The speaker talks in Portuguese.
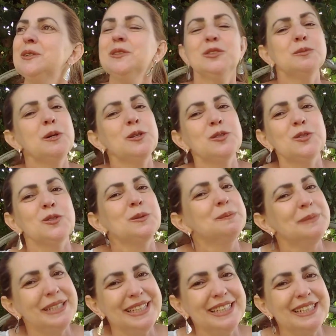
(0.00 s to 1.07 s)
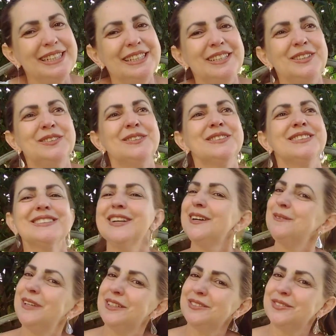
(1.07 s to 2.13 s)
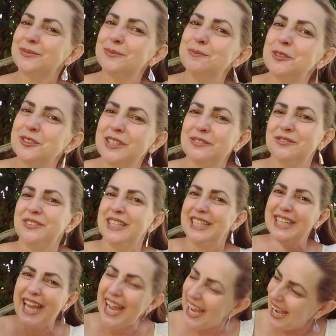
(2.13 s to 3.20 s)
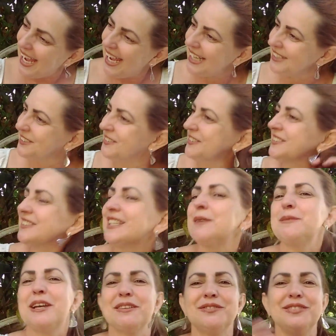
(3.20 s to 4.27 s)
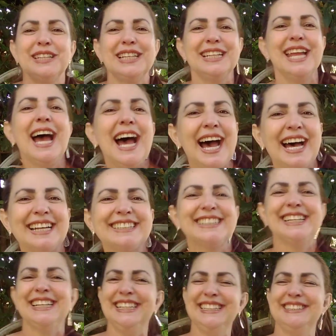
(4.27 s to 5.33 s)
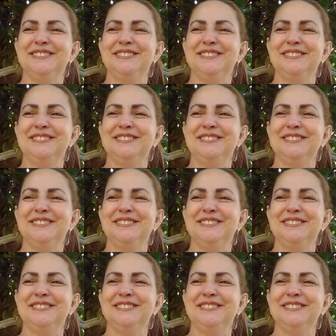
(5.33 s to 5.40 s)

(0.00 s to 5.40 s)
com os meus sobrinhos, com, a minha, com meus afilhados, com a minha filhada